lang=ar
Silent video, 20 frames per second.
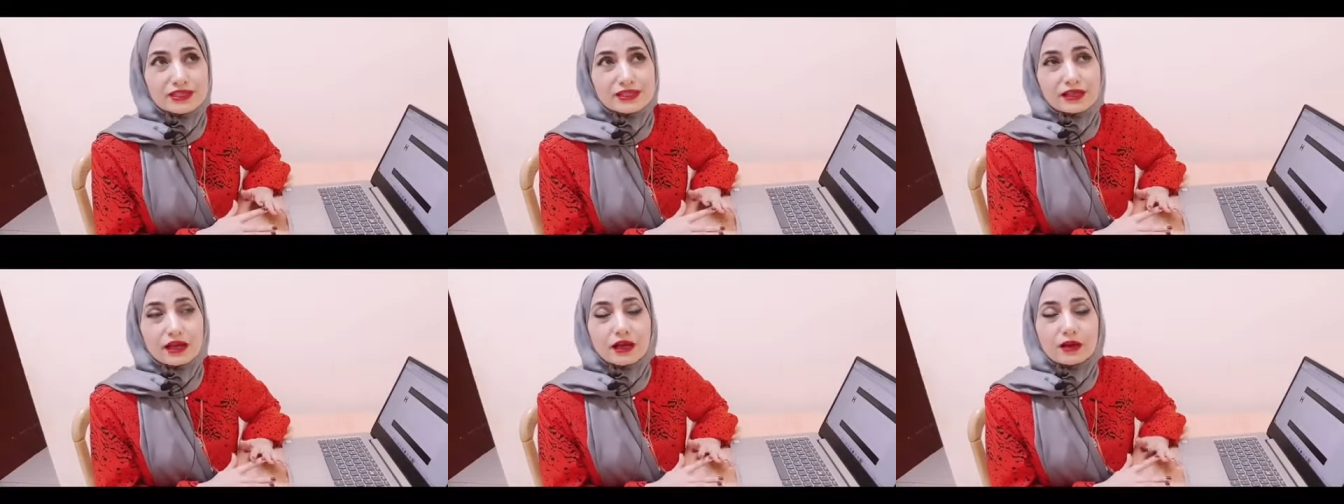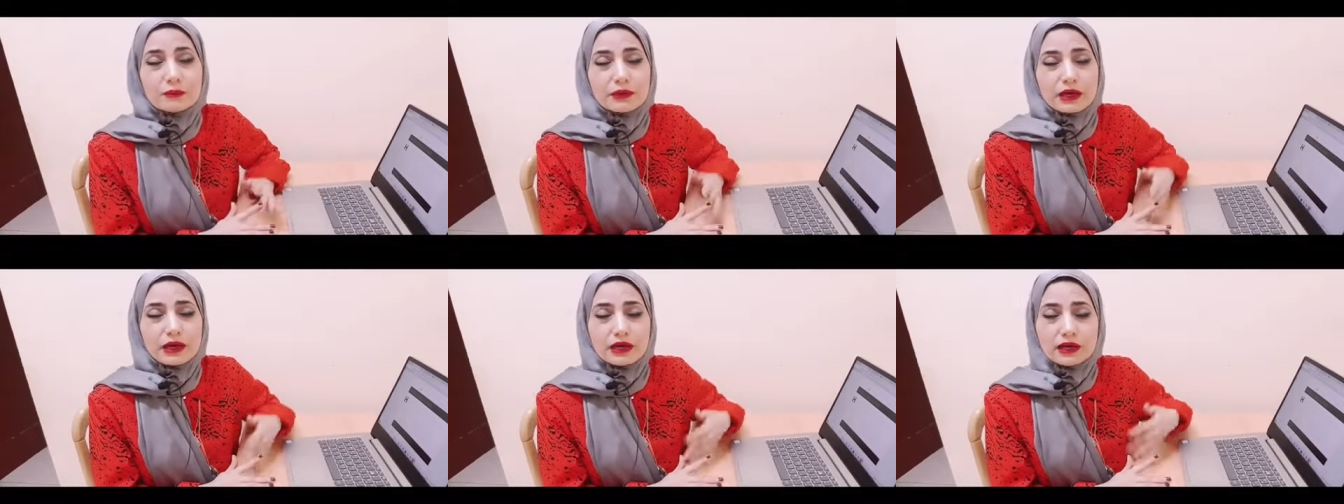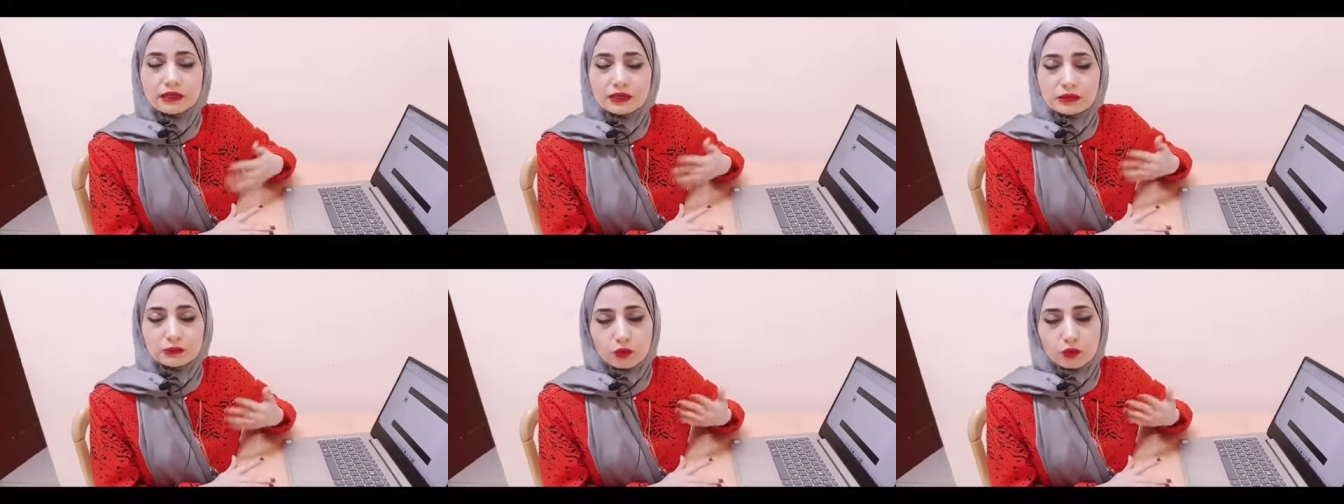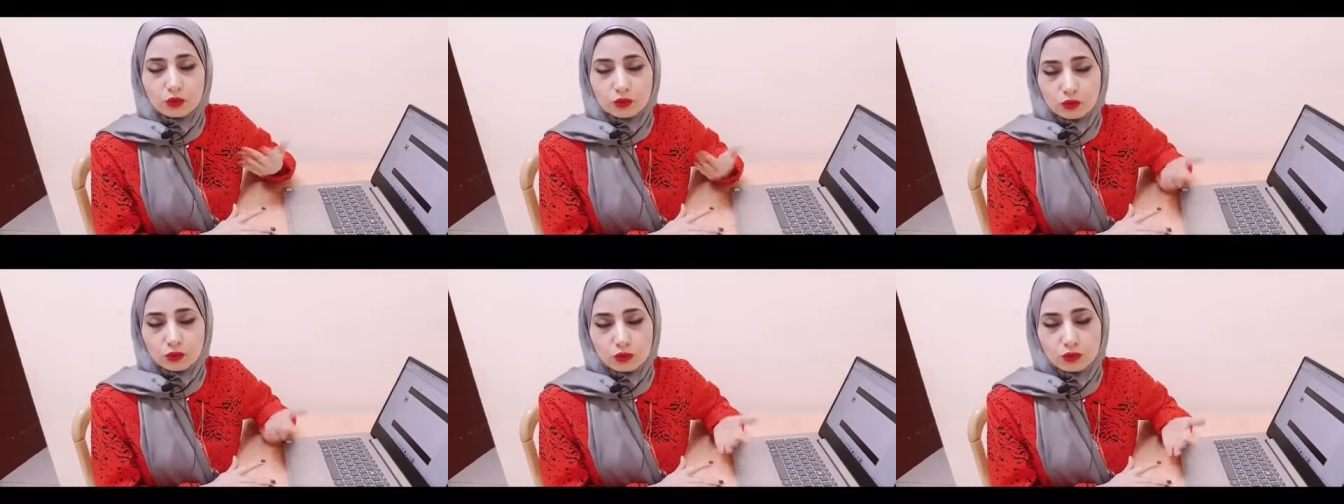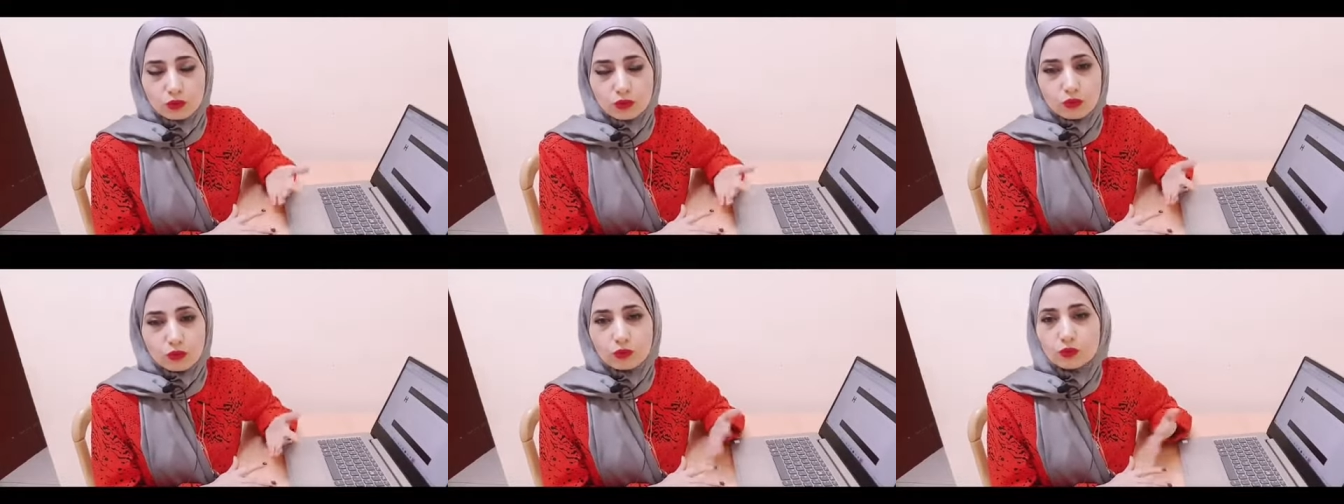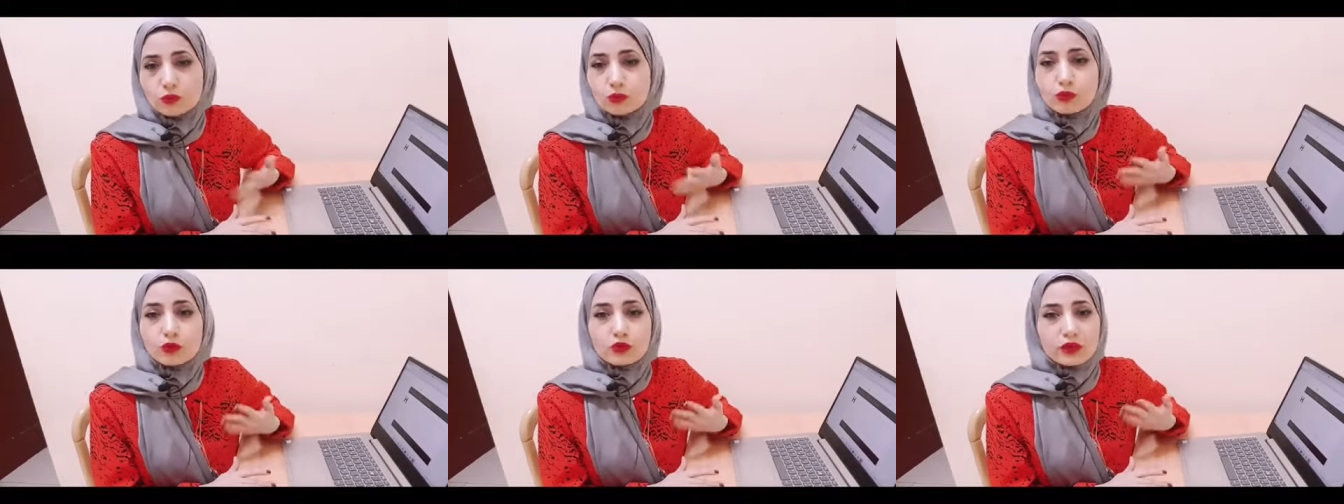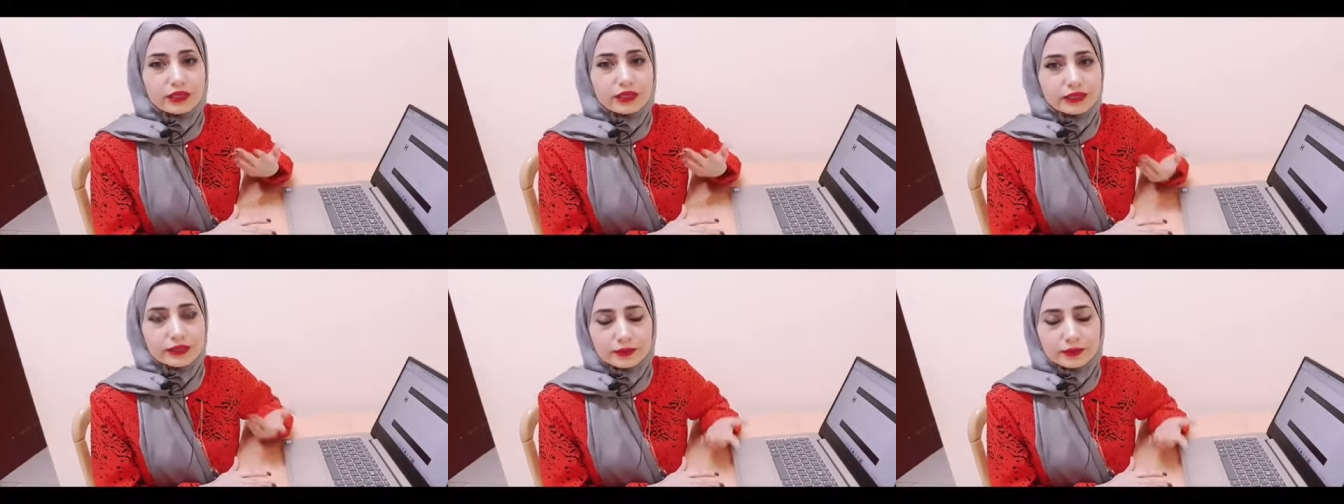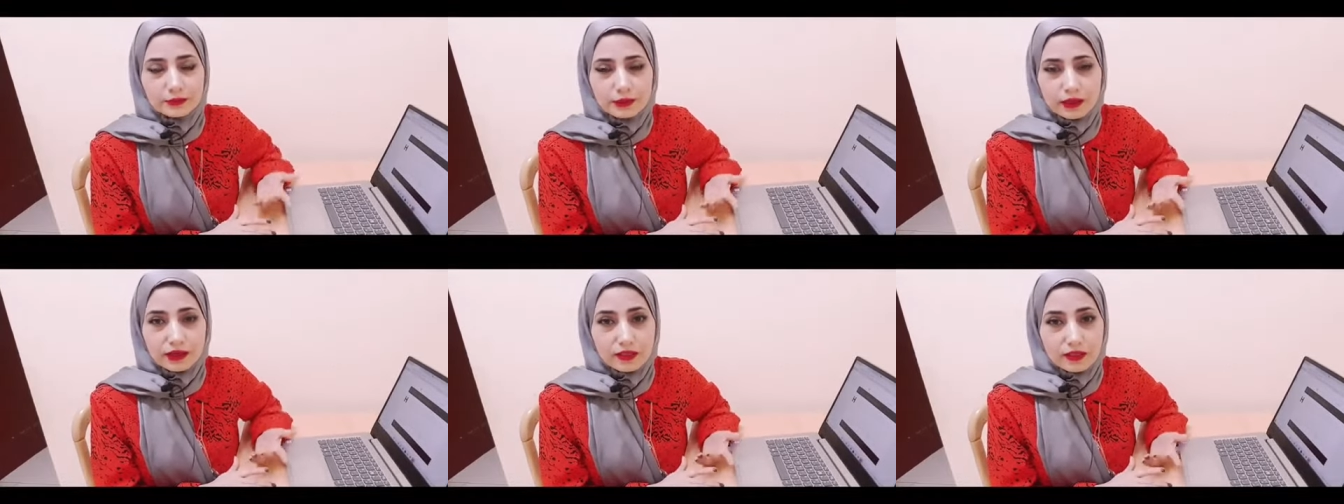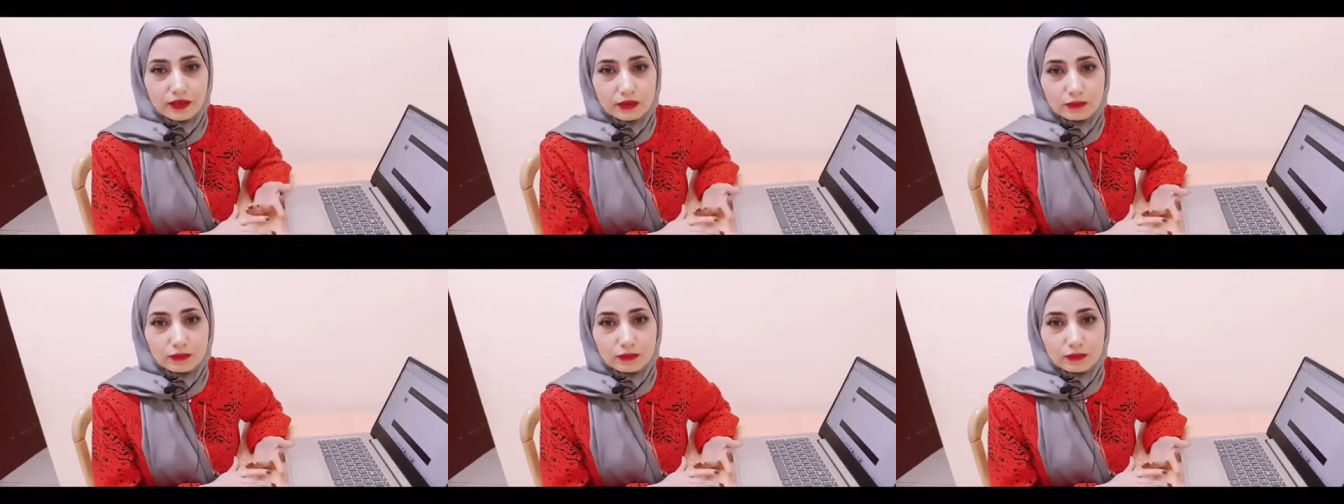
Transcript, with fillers: سامع عن الموضوع ومو ضليع بهذا